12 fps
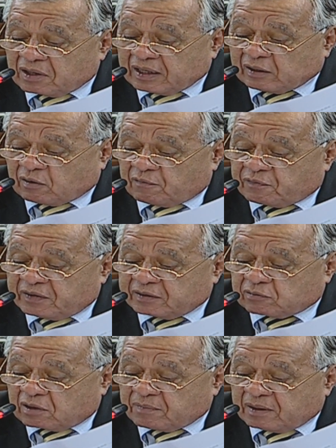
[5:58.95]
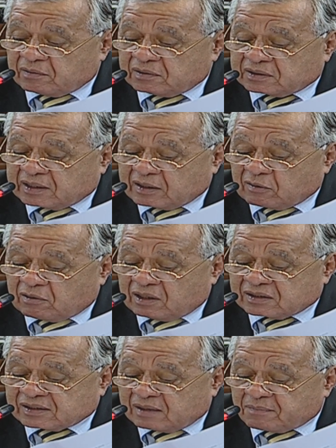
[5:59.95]
en el conflicto armado interno
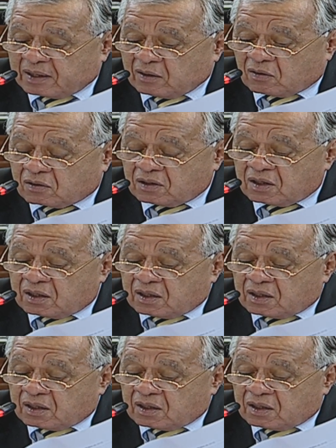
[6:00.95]
del Salvador